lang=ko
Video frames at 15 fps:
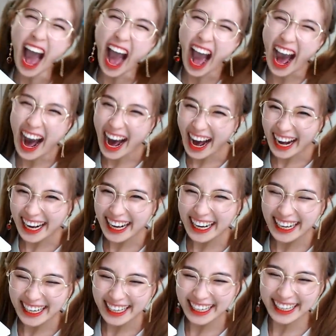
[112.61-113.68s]
이거
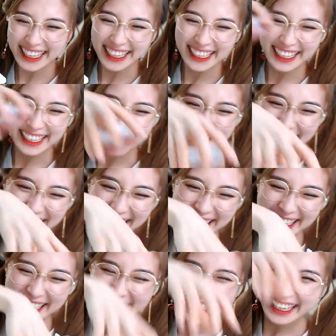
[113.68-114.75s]
24개월로 산 건데
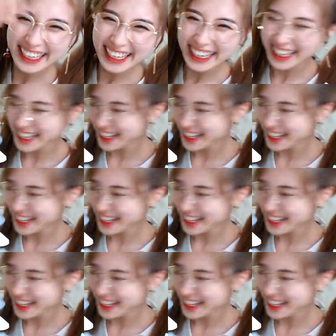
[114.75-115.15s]
약정으로.